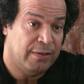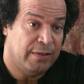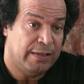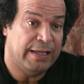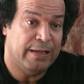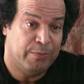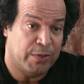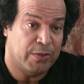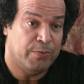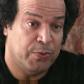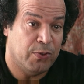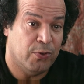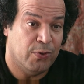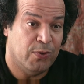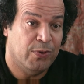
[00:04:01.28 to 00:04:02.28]
che
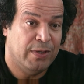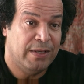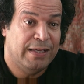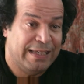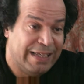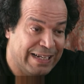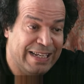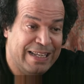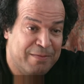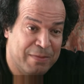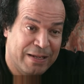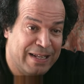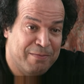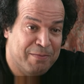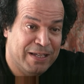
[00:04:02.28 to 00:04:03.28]
proprio
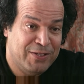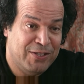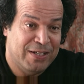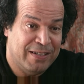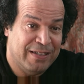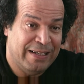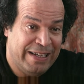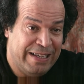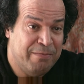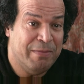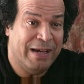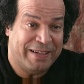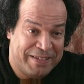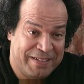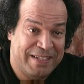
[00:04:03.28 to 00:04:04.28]

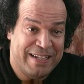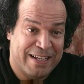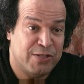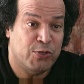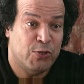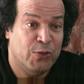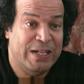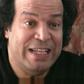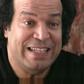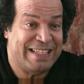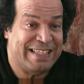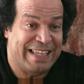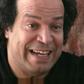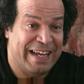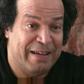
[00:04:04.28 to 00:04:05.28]
l'immarginazione
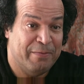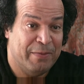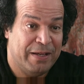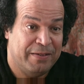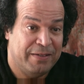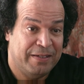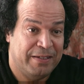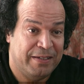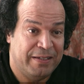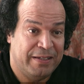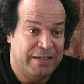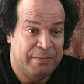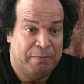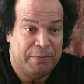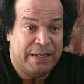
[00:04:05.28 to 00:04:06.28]
estrema,
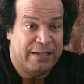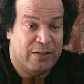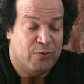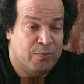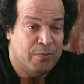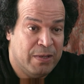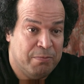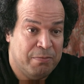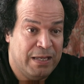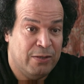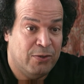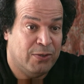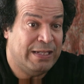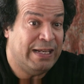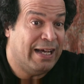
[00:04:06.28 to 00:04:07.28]
perché un
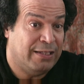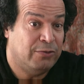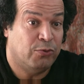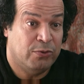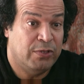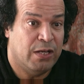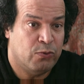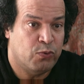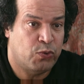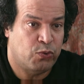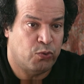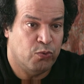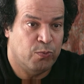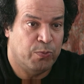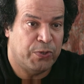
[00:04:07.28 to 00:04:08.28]
bambino nato da un
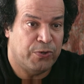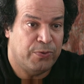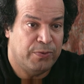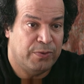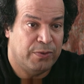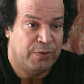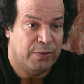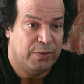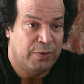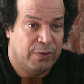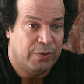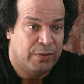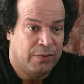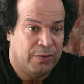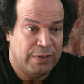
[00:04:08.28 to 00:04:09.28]
stupro,
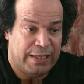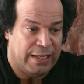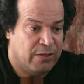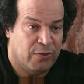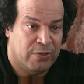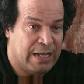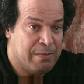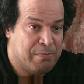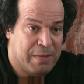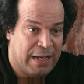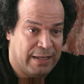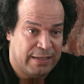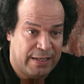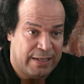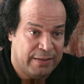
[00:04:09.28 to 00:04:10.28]
che non ha
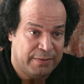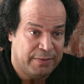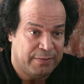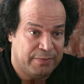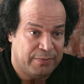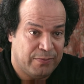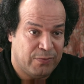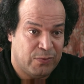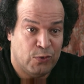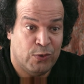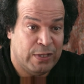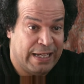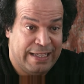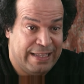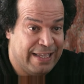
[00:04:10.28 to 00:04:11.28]
madre, non
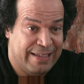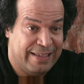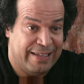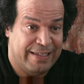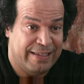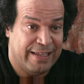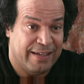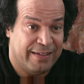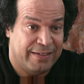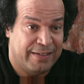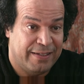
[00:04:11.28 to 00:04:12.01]
ha identità,